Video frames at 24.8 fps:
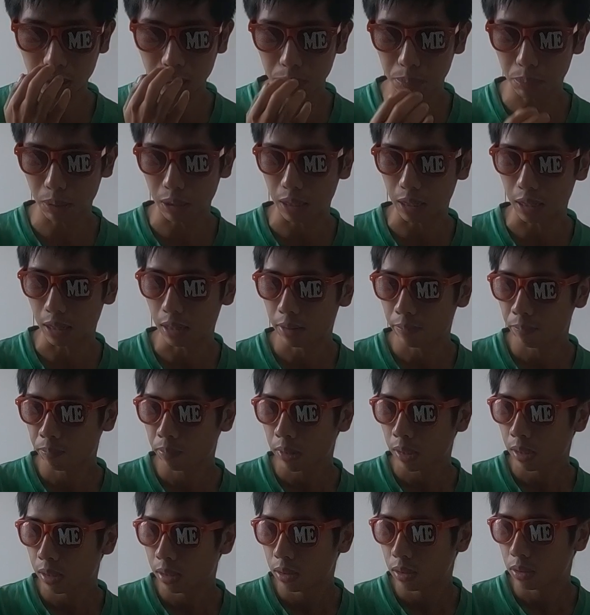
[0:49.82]
やっぱね
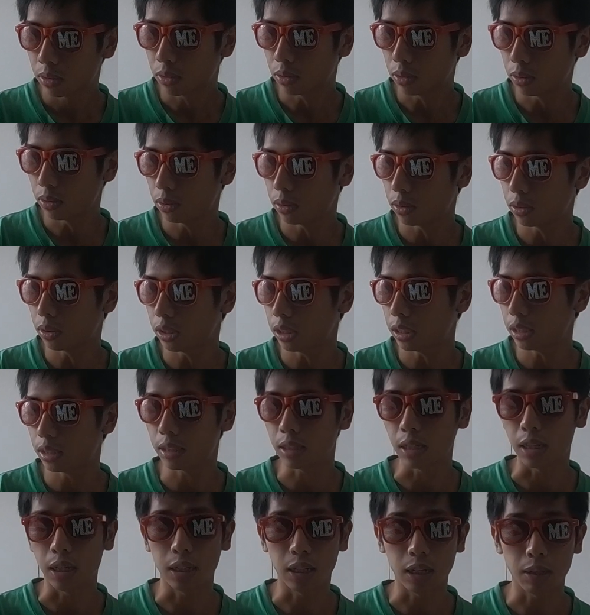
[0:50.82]
このご時
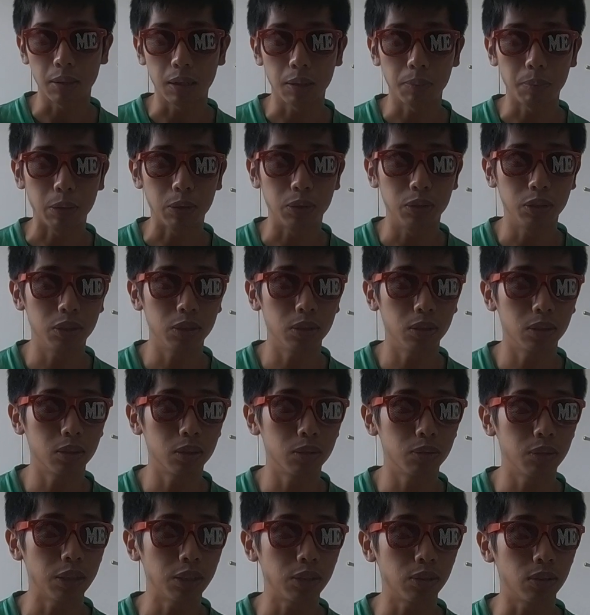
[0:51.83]
世ねやっぱ
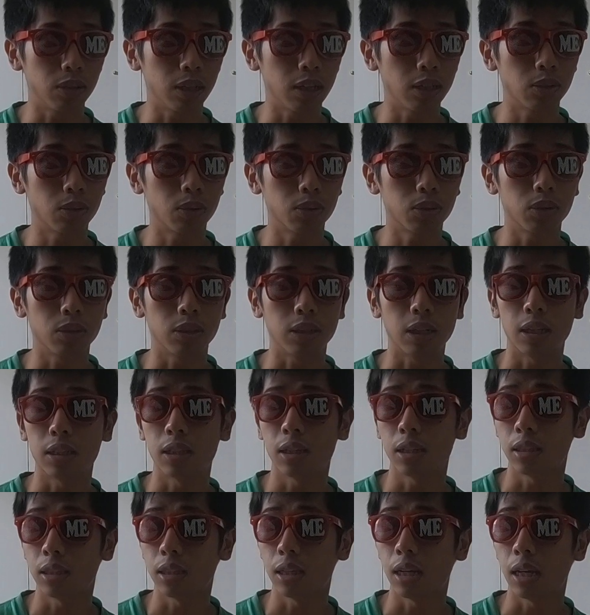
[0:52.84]
フジロックフェスをやることにあ
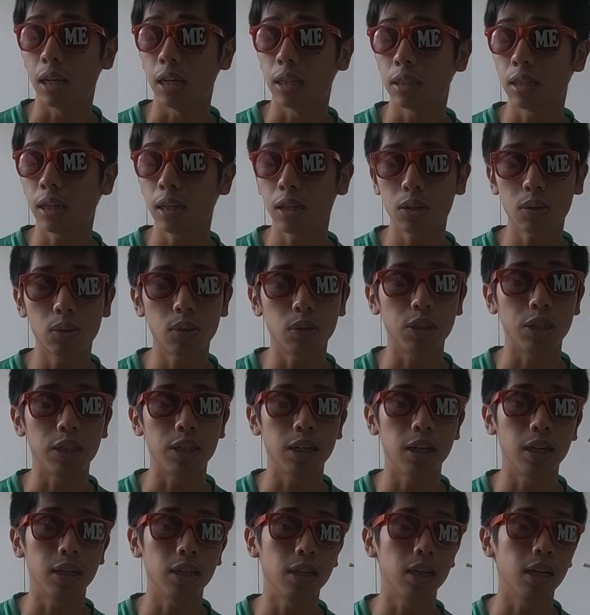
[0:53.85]
たって結構
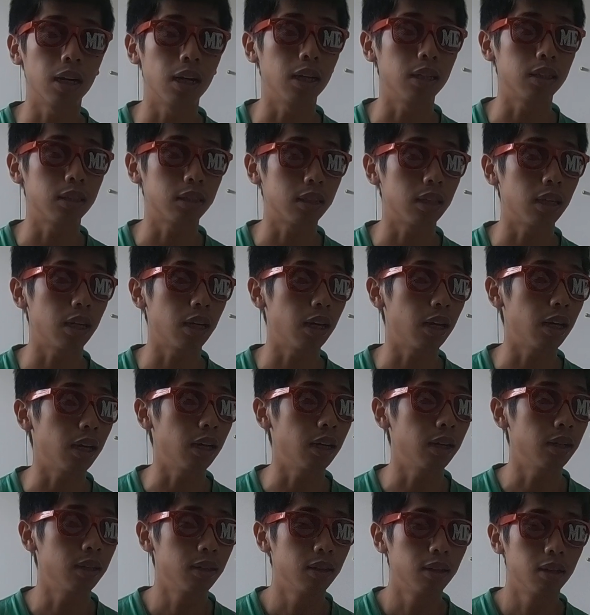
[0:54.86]
批判があっ
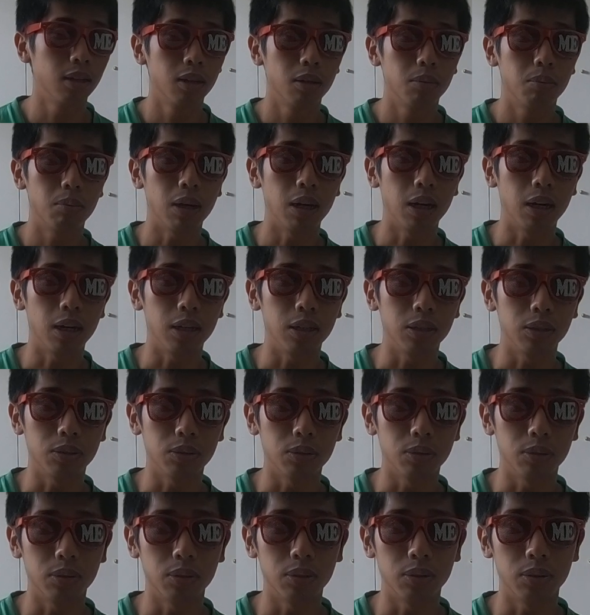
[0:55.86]
てまああ
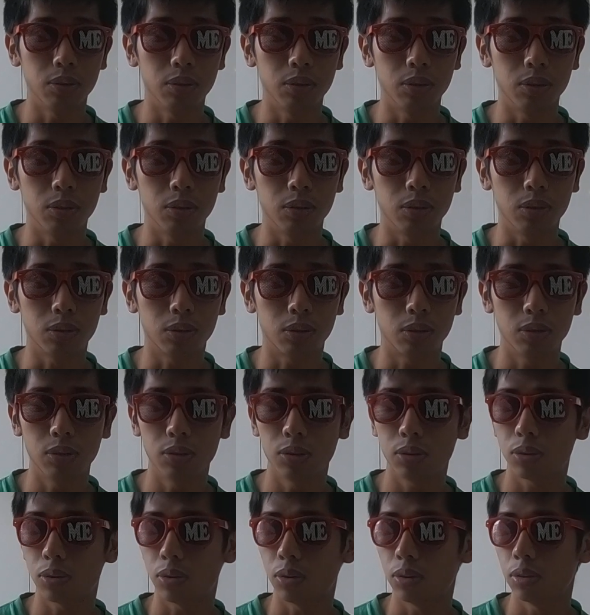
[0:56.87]
の
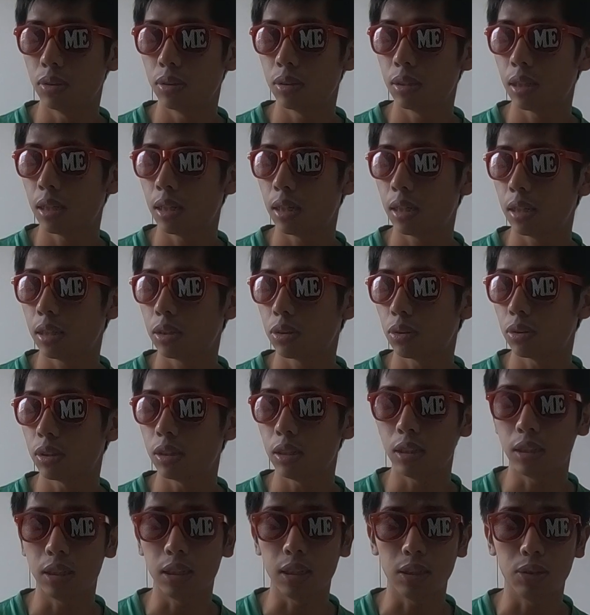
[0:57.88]
ここんな
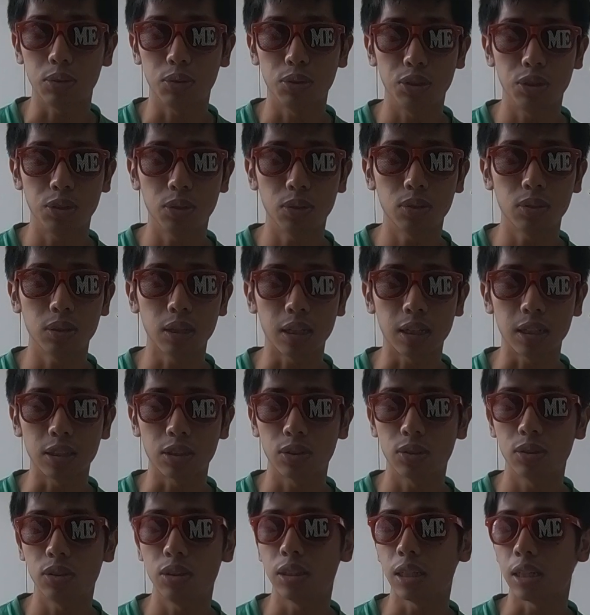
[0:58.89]
時にフジロックなんか
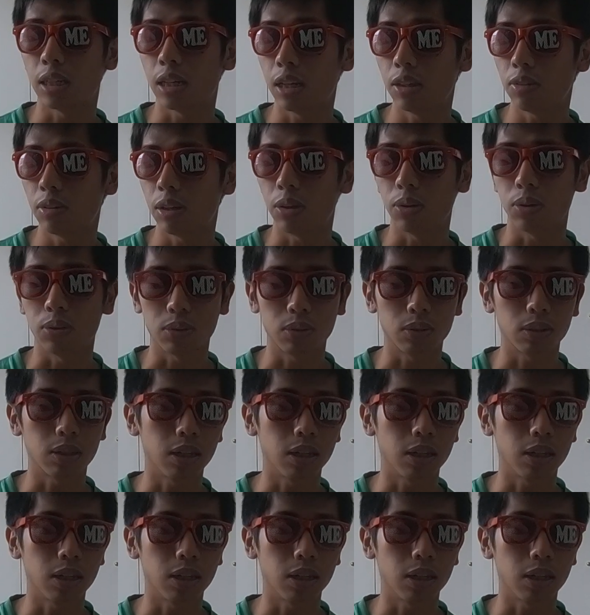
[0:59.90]
するんじゃないわよと